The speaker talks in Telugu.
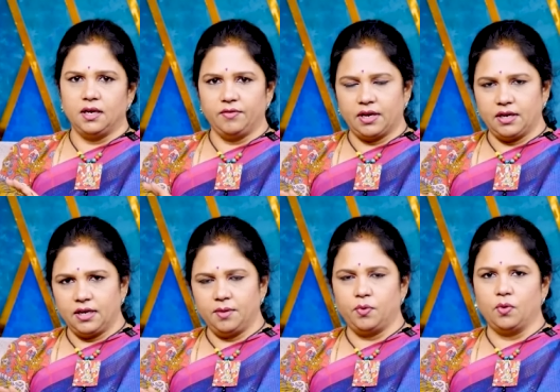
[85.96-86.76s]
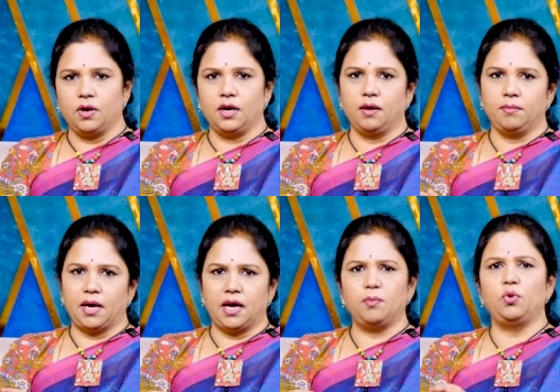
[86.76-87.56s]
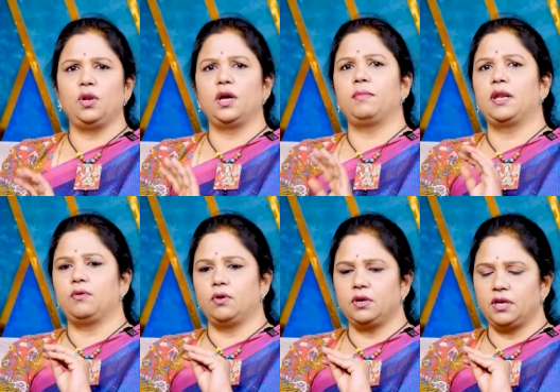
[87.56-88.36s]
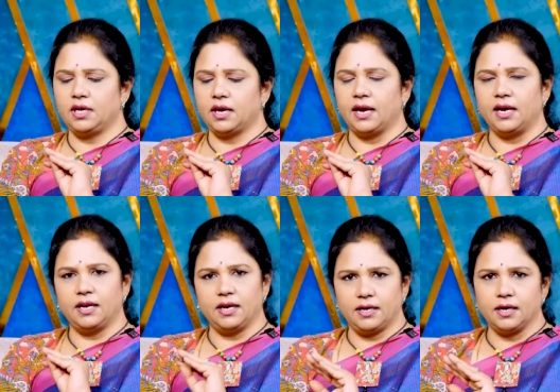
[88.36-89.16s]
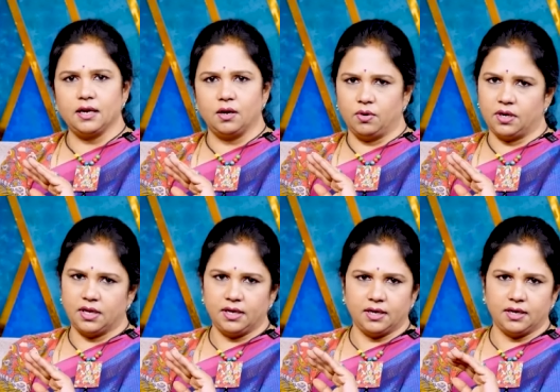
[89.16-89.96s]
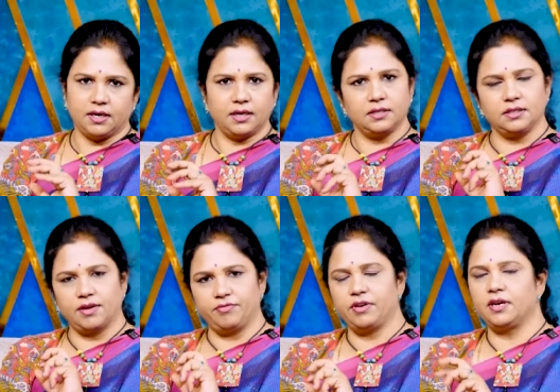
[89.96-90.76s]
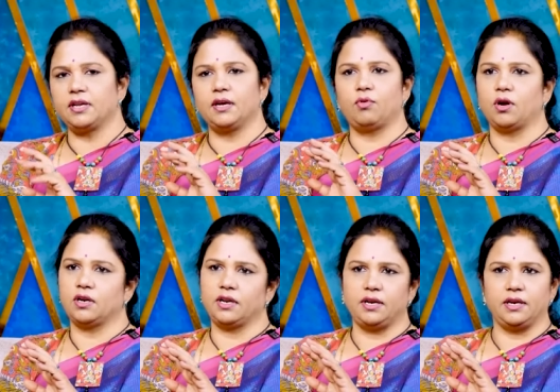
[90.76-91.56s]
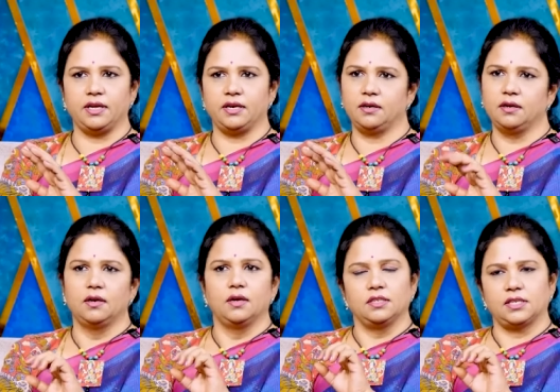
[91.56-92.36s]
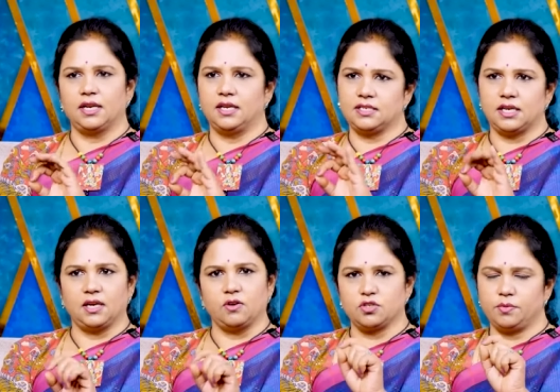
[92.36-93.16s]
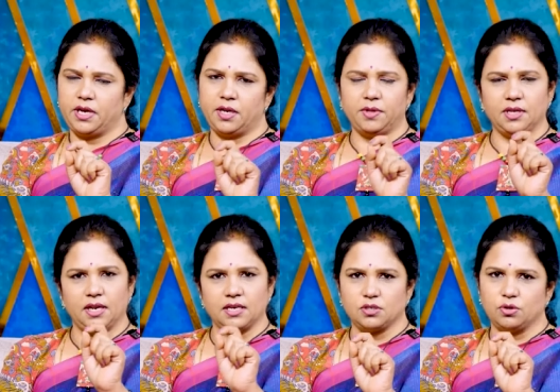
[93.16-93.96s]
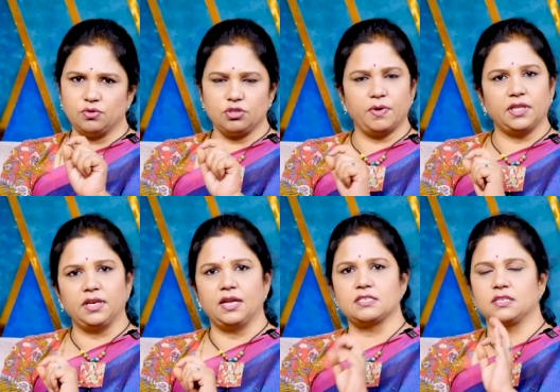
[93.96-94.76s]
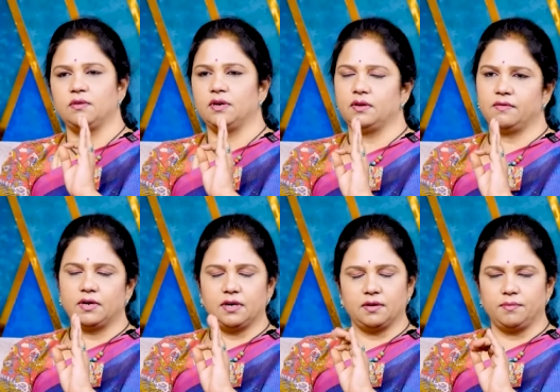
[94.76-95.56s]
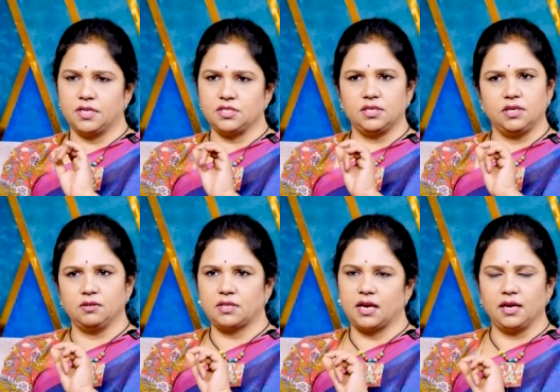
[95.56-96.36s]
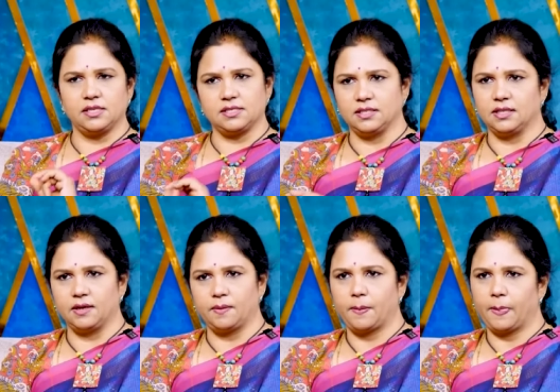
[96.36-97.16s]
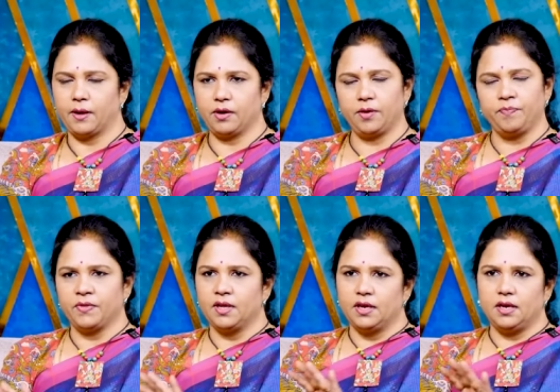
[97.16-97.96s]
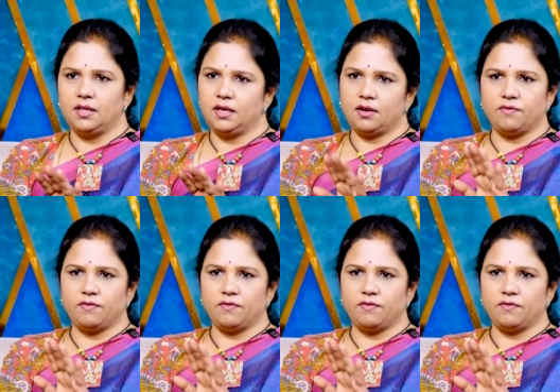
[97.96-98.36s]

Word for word: ఇవన్నీ పోగా మామూలుగా మన ఒంటికి హైడ్రేటెడ్గా ఉండాలి అంటే డెఫినెట్గా వాటర్ ఇంటేక్ చాలా చాలా అవసరం ఎనిమిది గ్లాసుల నుంచి పది గ్లాసుల మంచినీళ్ళు తాగాల్సిందే ఓకే ఇది